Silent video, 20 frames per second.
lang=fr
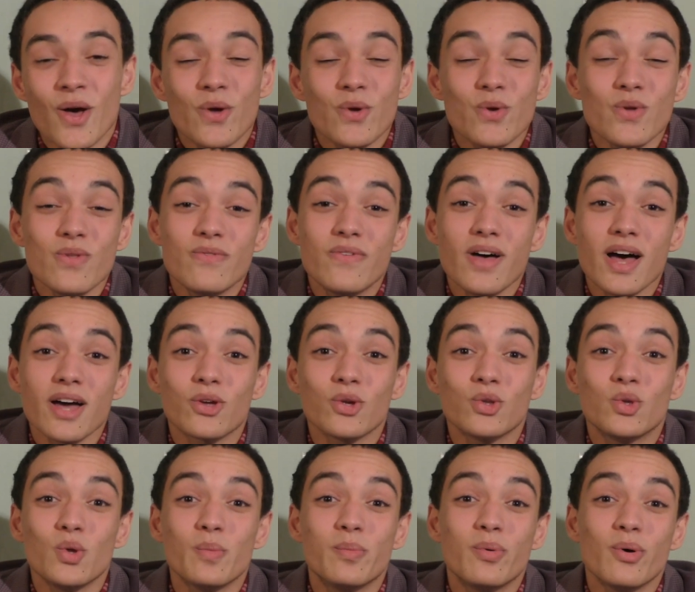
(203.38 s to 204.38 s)
Une vague
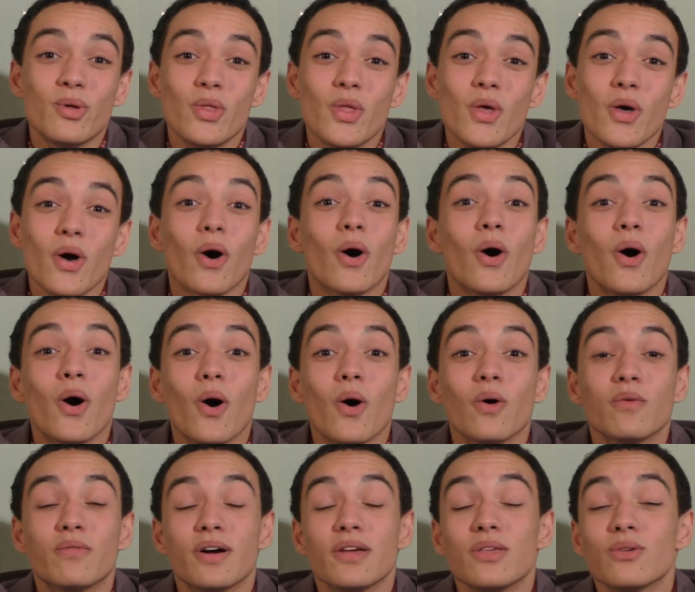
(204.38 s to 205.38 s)
de bonheur
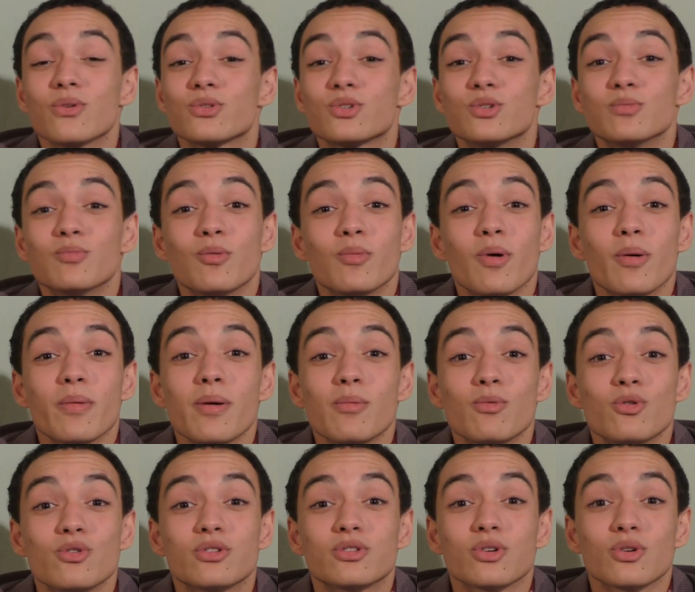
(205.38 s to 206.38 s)
envahit en ce moment même
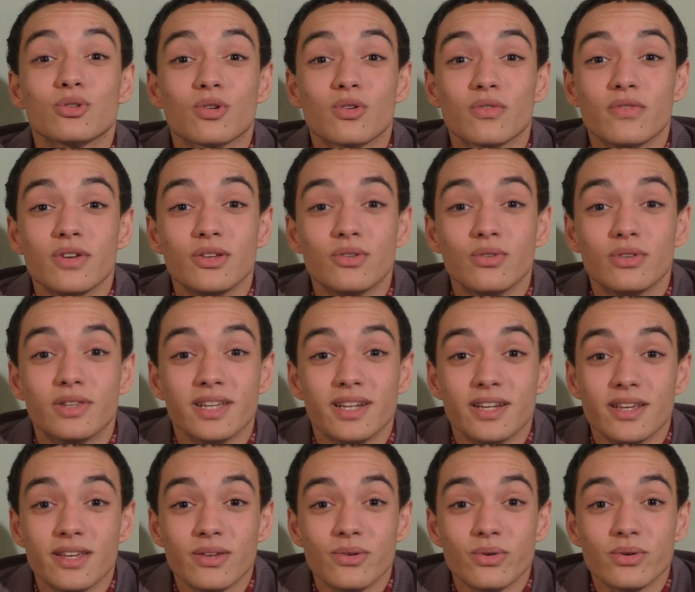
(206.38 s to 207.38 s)
le centre-ville de
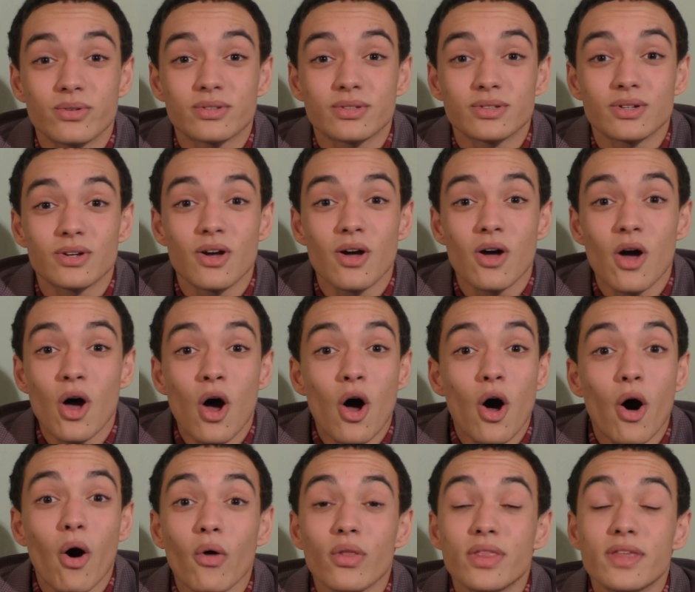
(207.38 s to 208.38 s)
Téléios.
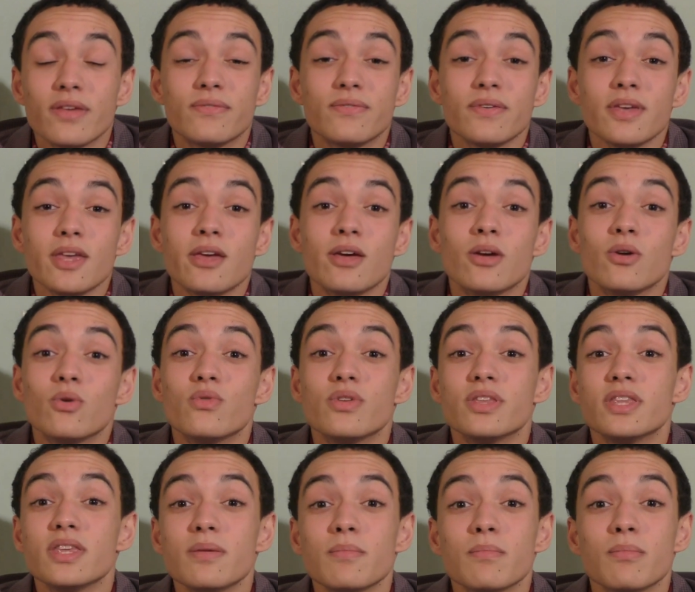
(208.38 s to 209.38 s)
En effet,
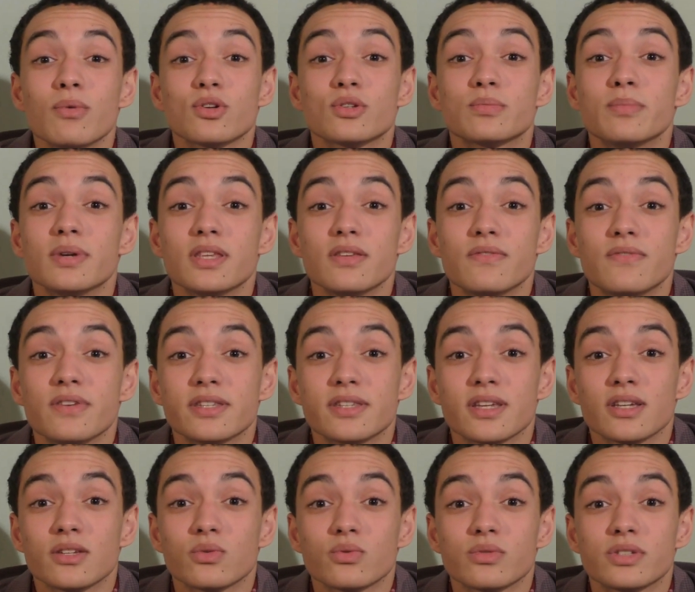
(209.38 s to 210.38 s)
une immense
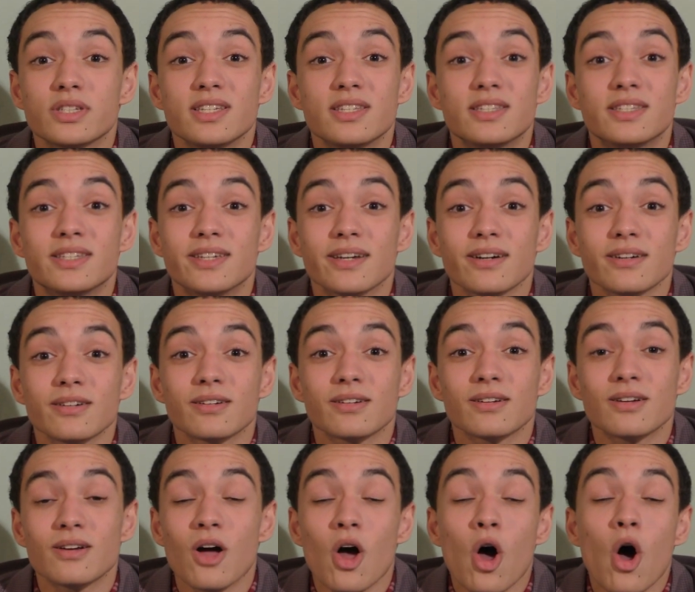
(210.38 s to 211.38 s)
manifestation s'y tient,
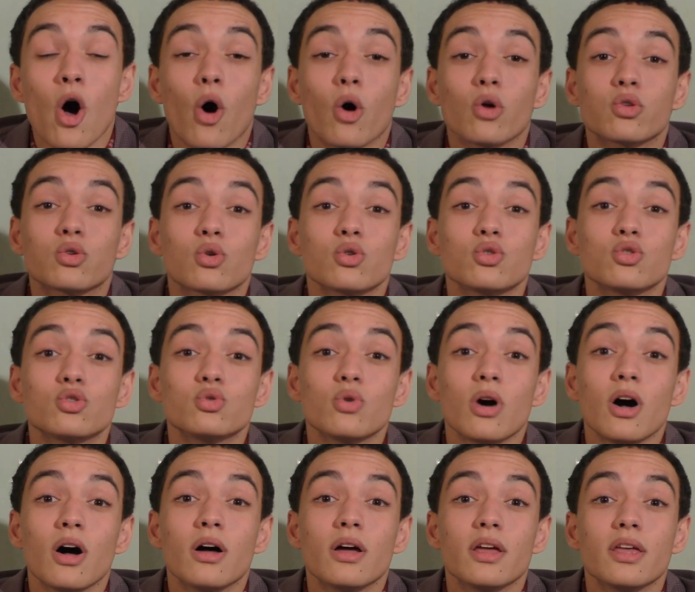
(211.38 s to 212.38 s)
entre
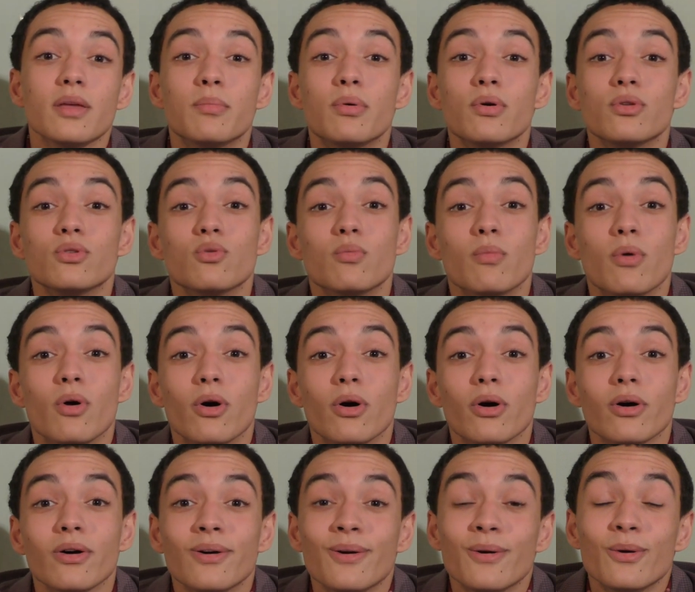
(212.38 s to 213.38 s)
joie et bonne humeur
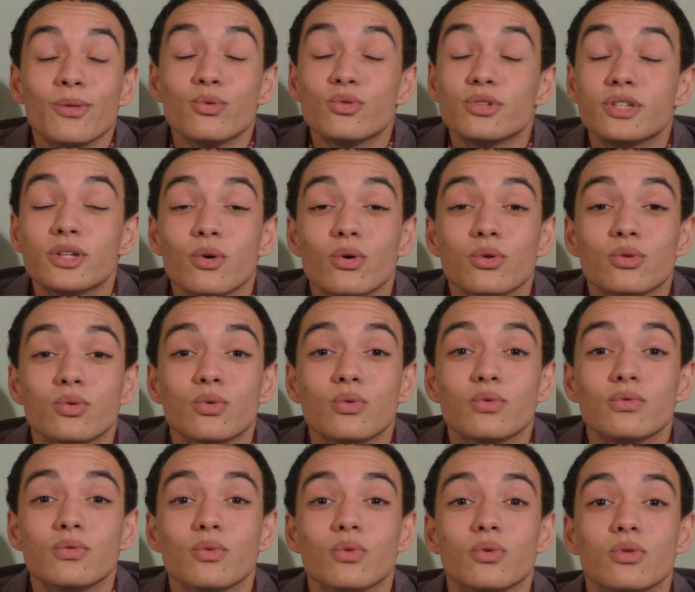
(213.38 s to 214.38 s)
nous y
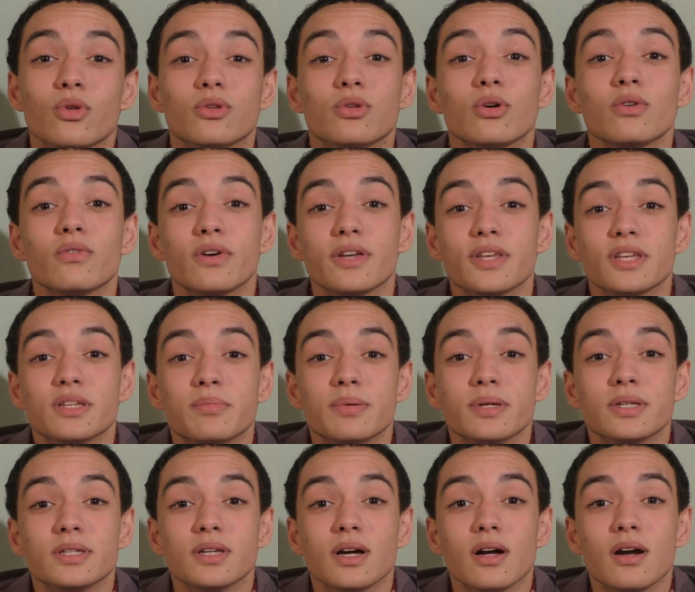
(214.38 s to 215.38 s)
retrouvons notre envoyé
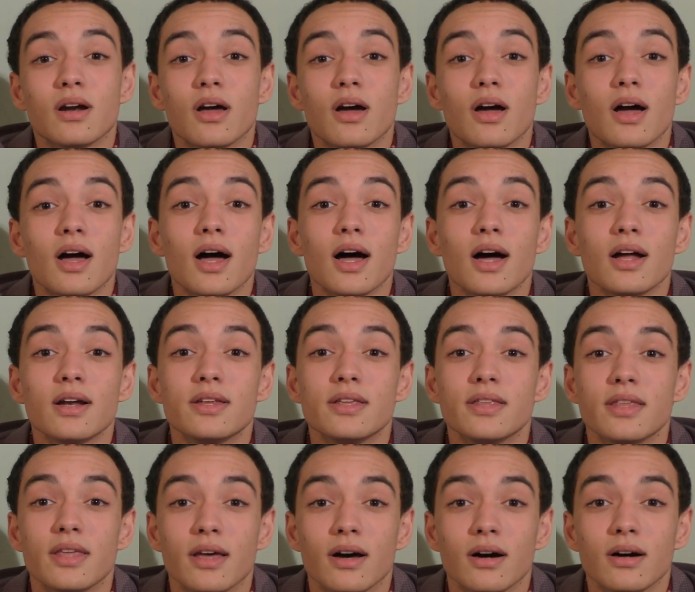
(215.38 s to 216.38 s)
spécial,
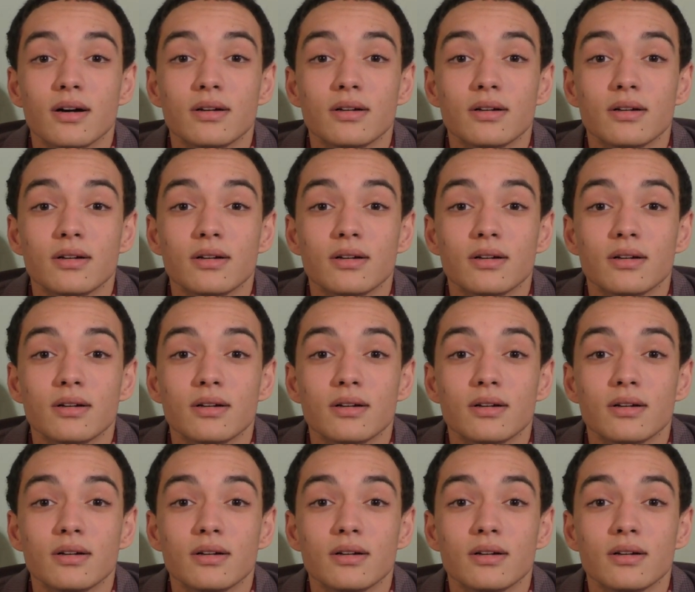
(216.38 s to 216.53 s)
Alinéa.